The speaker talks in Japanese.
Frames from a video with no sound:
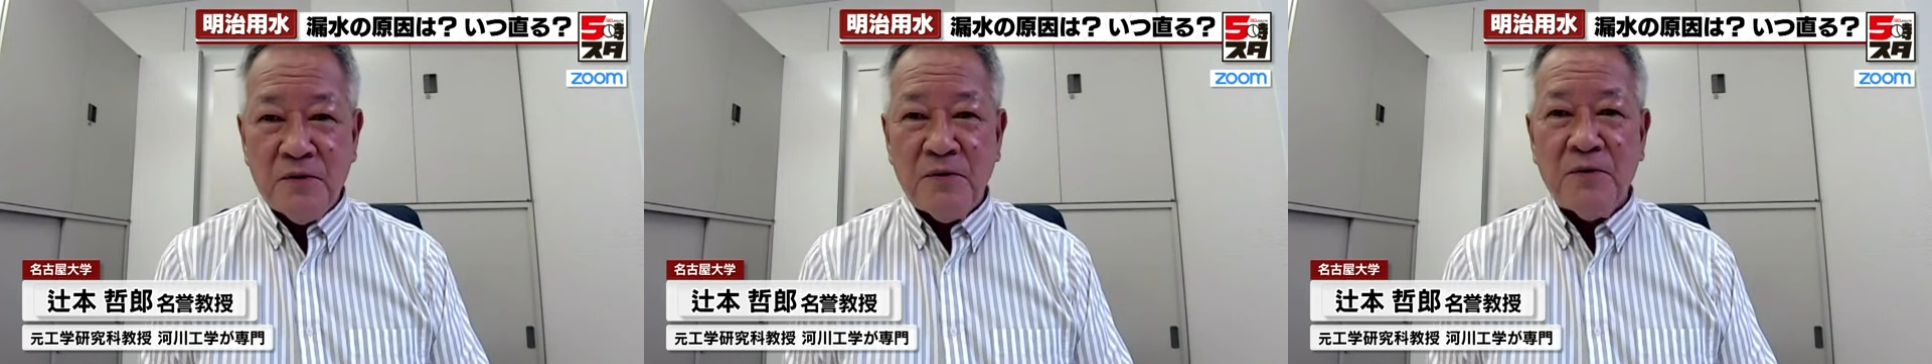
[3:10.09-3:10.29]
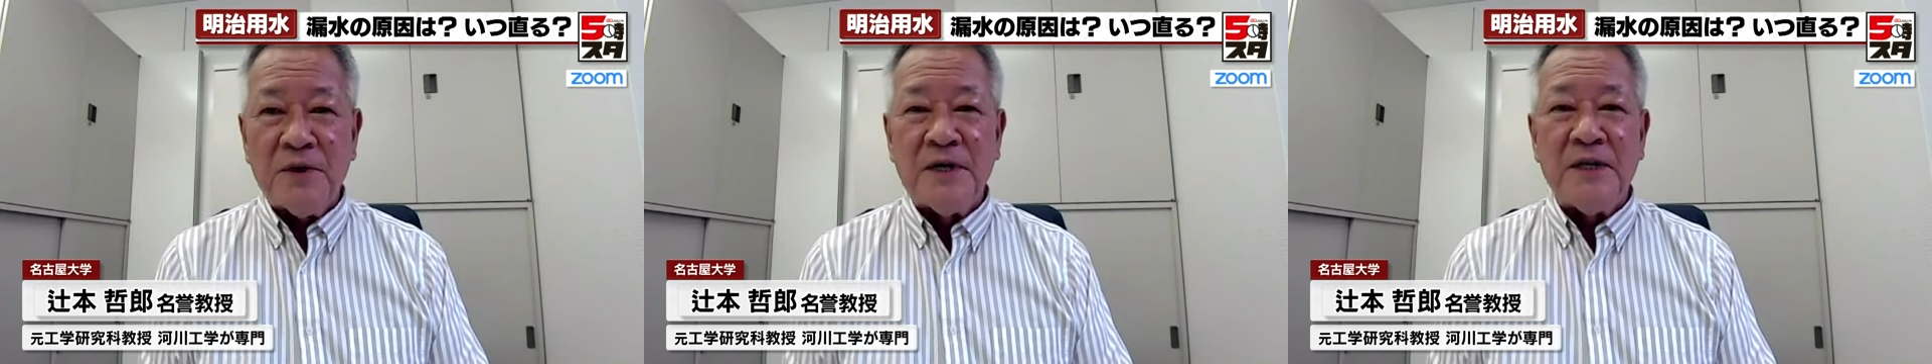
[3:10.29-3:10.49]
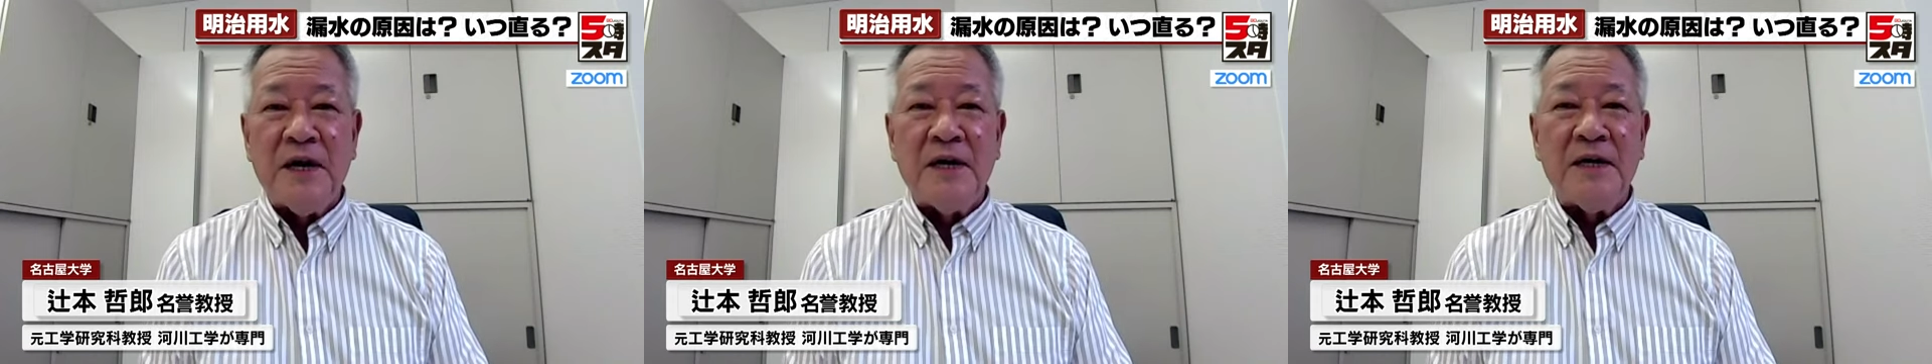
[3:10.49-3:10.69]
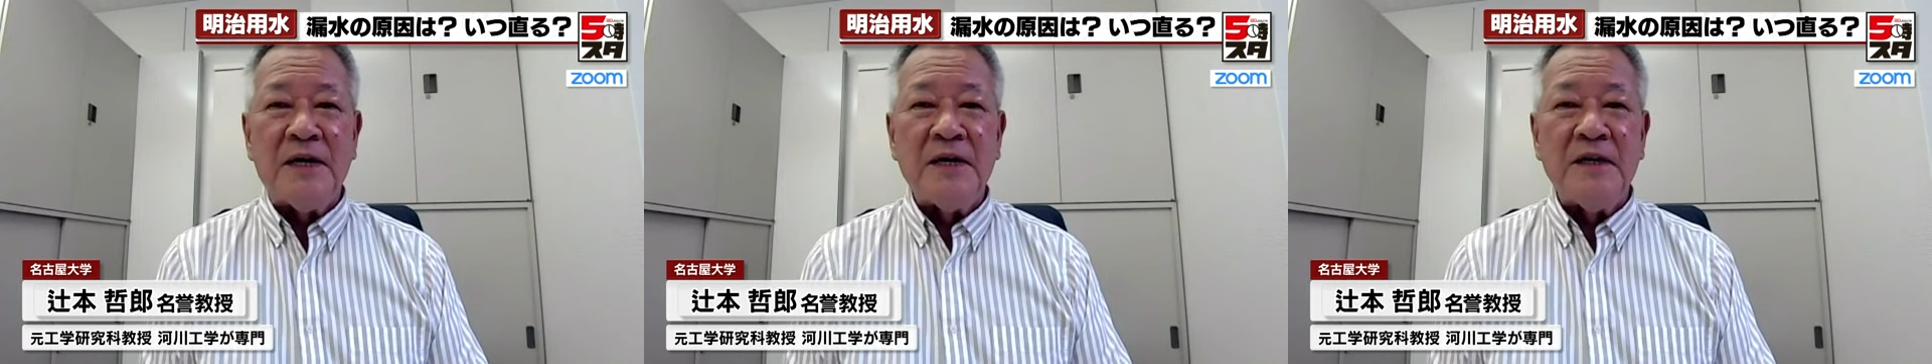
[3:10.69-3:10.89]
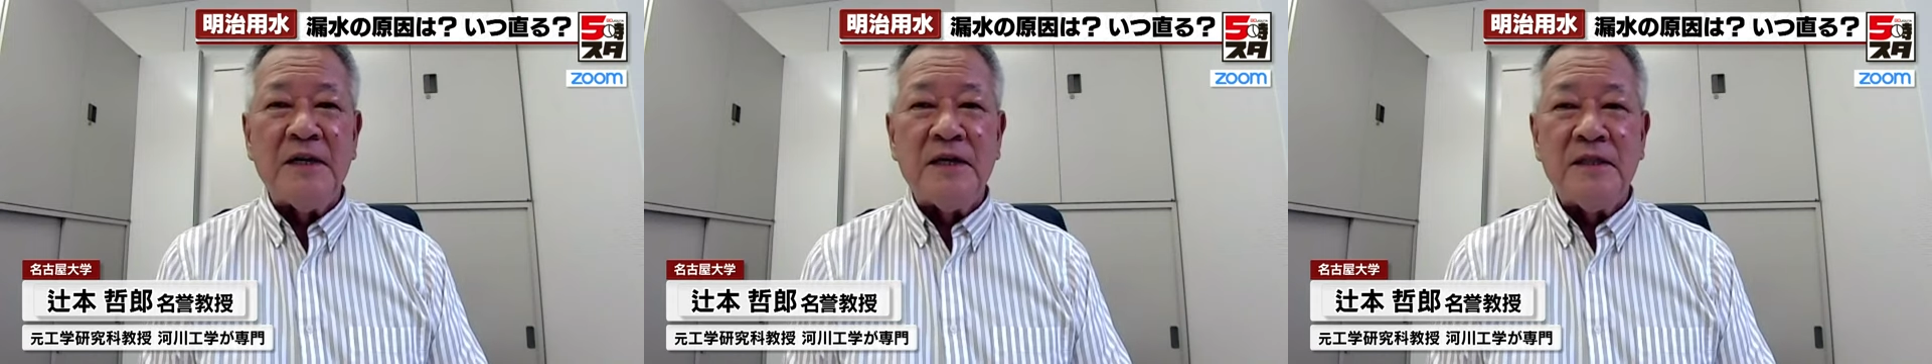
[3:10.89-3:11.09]
大きな
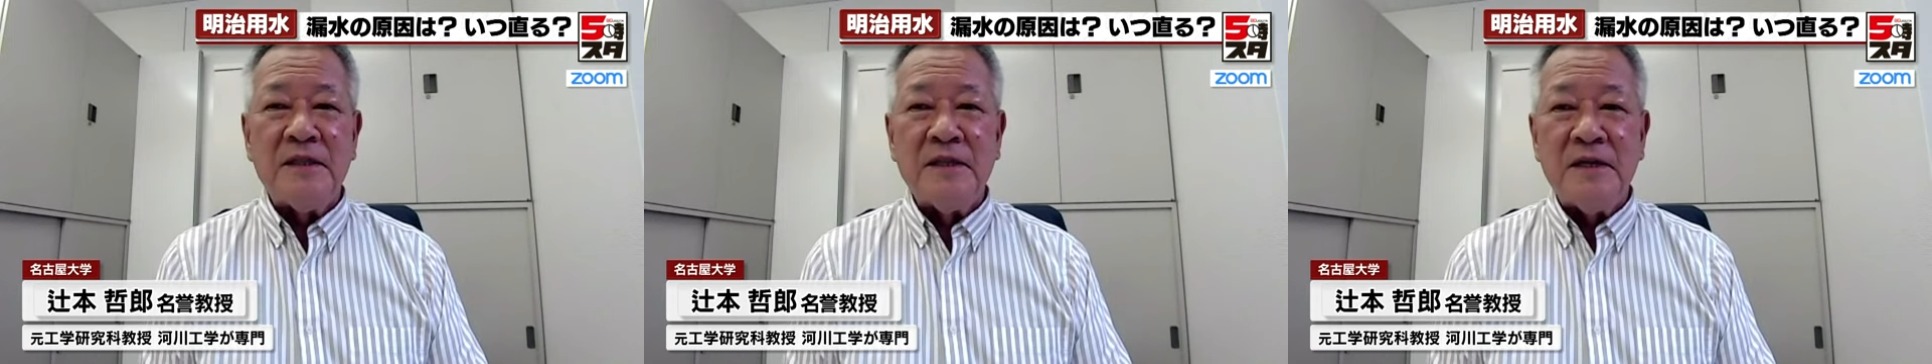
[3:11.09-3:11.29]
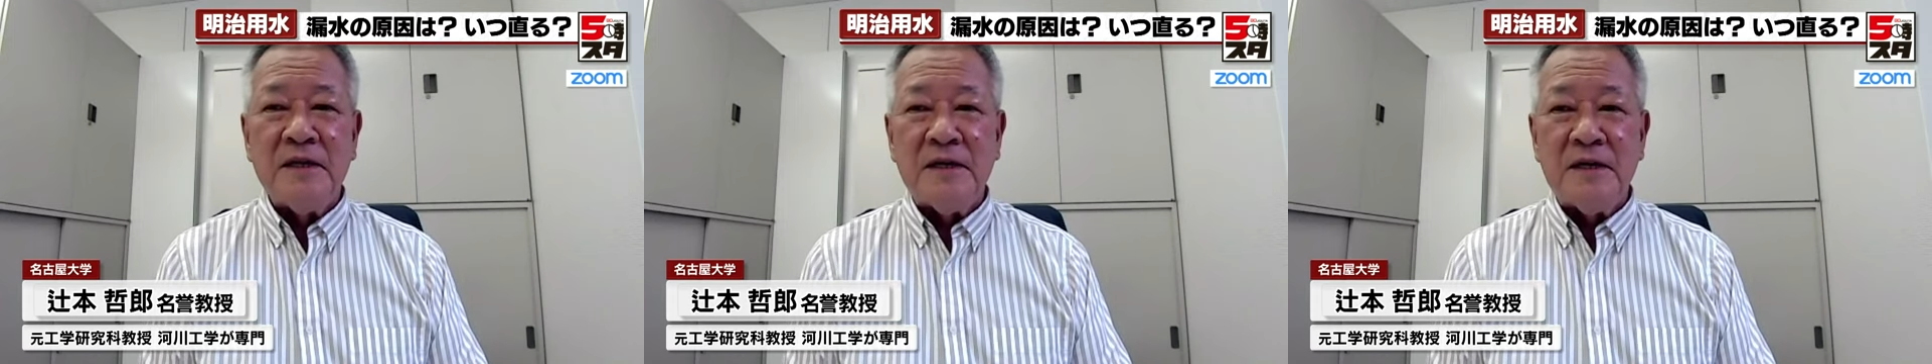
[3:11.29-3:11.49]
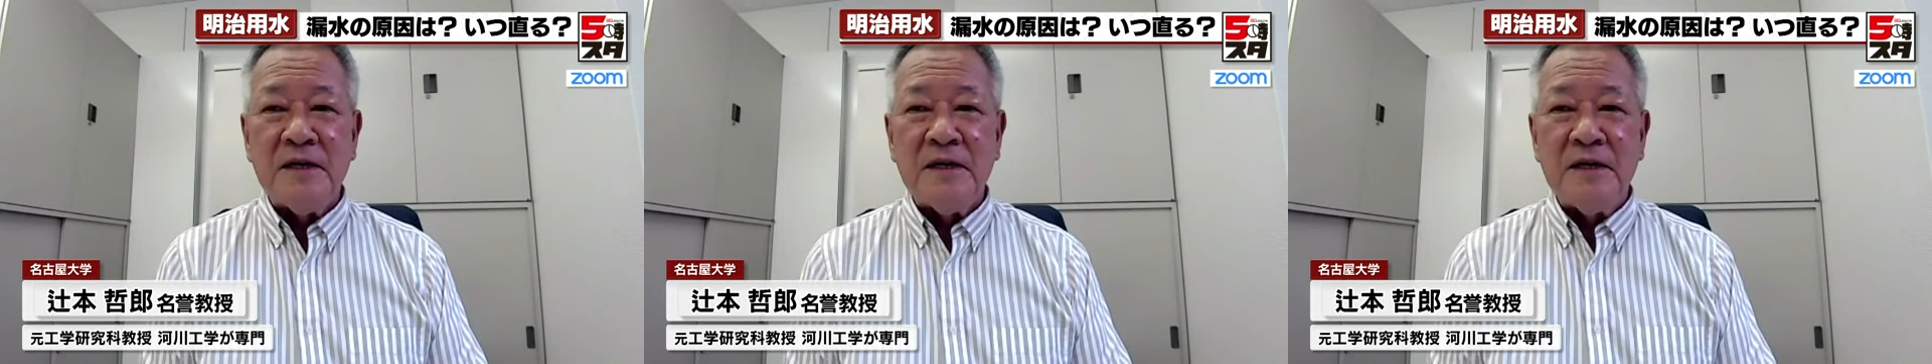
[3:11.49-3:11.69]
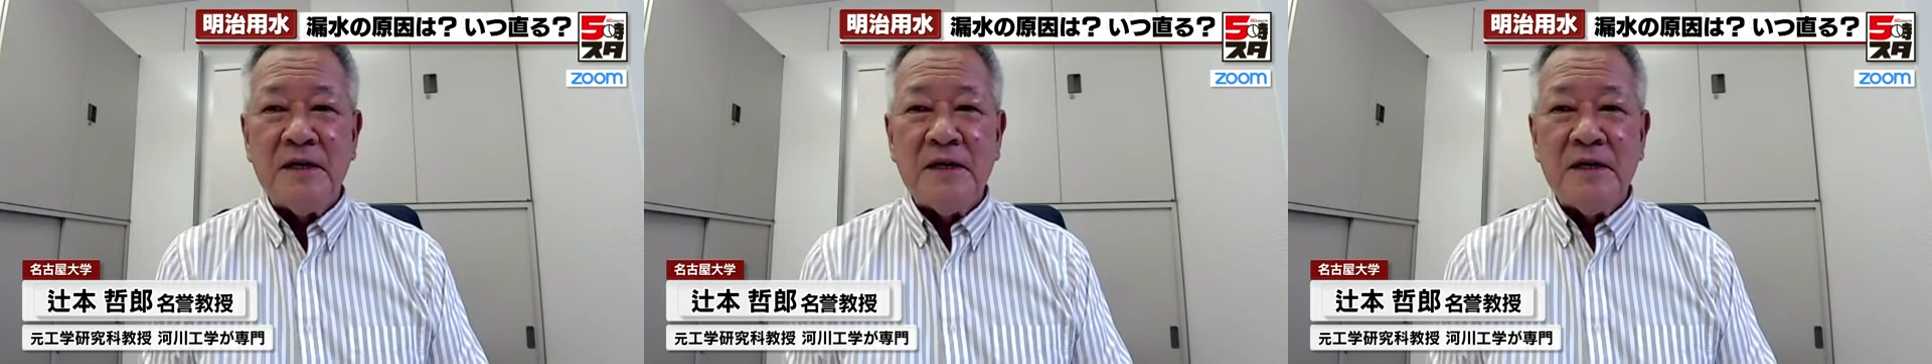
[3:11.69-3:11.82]
穴になって